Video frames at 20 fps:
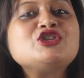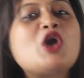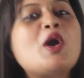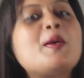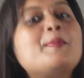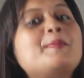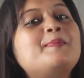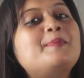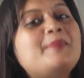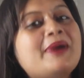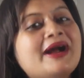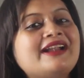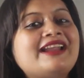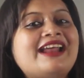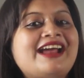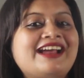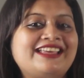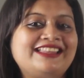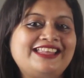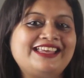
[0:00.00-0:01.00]
সববার
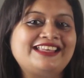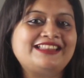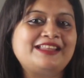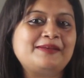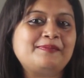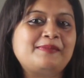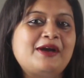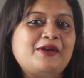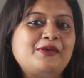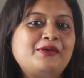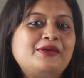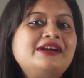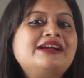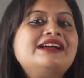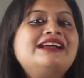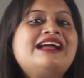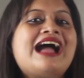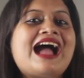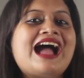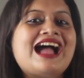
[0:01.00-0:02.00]
আগে দেখতে পাও
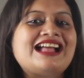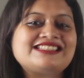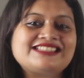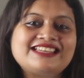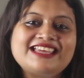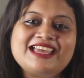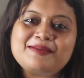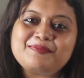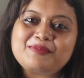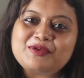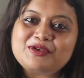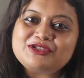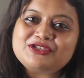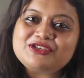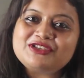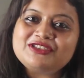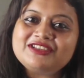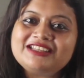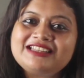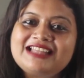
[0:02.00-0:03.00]
আজকে এই
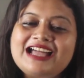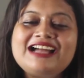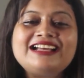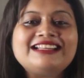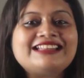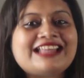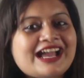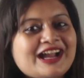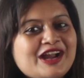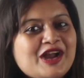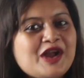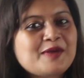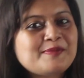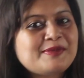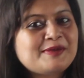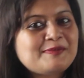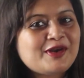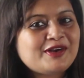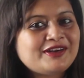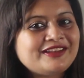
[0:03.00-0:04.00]
পর্যন্তই থাক দেখা
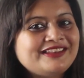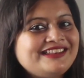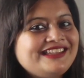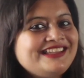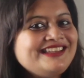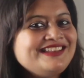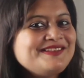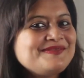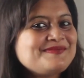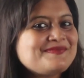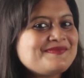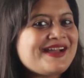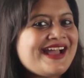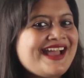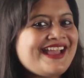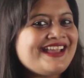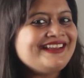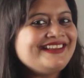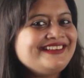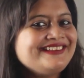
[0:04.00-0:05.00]
হবে পরের দিন বাই